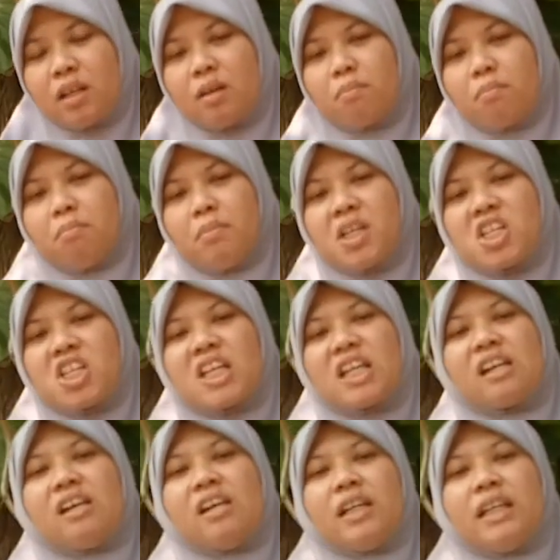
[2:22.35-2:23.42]
Rabbi
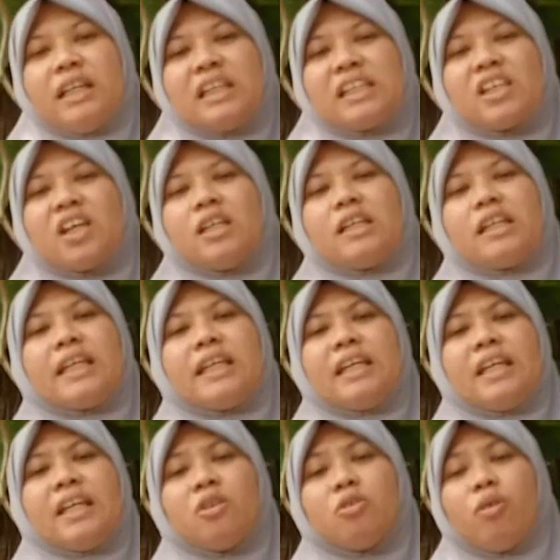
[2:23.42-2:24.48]
li
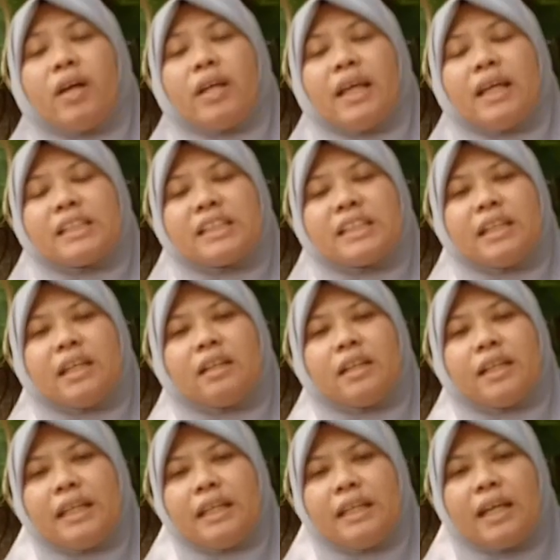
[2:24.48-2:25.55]
sadri wa yassir
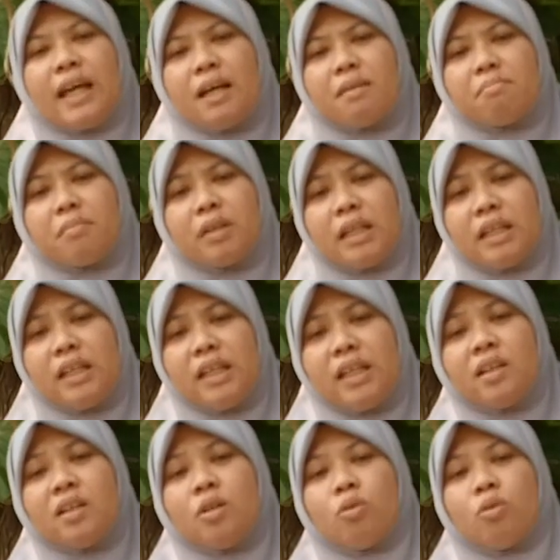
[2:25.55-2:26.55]
li amri